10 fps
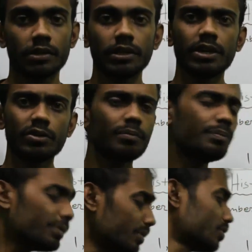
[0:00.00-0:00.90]
তো এরকম
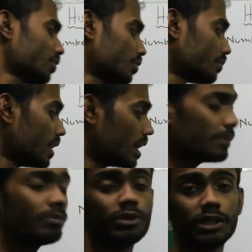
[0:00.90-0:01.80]
বিভিন্ন রকম
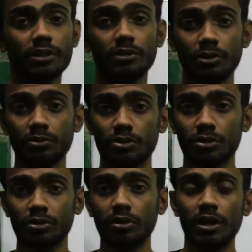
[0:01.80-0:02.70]
প্রতীক কিন্তু ইউজ
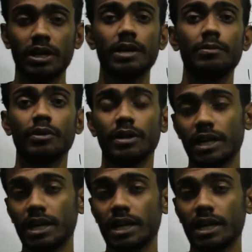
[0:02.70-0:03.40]
করতো এবং